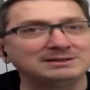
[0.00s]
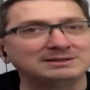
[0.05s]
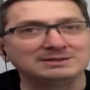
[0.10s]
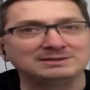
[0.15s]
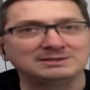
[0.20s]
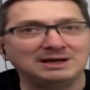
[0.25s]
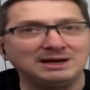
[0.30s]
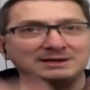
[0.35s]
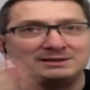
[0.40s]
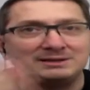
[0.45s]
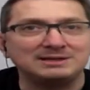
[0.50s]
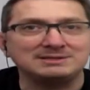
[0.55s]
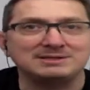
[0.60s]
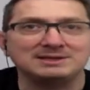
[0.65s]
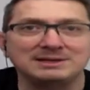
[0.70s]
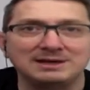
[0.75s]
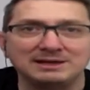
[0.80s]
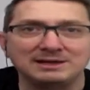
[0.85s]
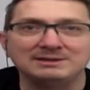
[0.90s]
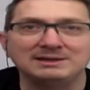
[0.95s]
her
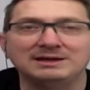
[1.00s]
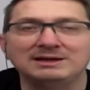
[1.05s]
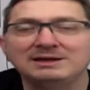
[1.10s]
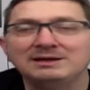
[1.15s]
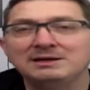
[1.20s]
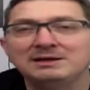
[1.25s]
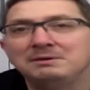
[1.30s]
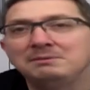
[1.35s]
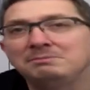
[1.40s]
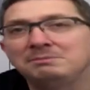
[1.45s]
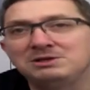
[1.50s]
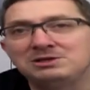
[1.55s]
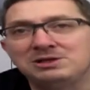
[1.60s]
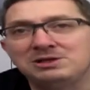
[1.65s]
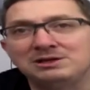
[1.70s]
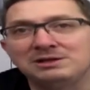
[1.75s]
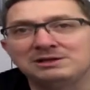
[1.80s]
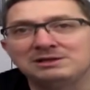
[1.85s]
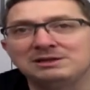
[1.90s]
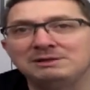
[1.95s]
gezegende bir
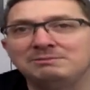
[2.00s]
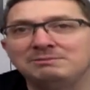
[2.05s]
şekilde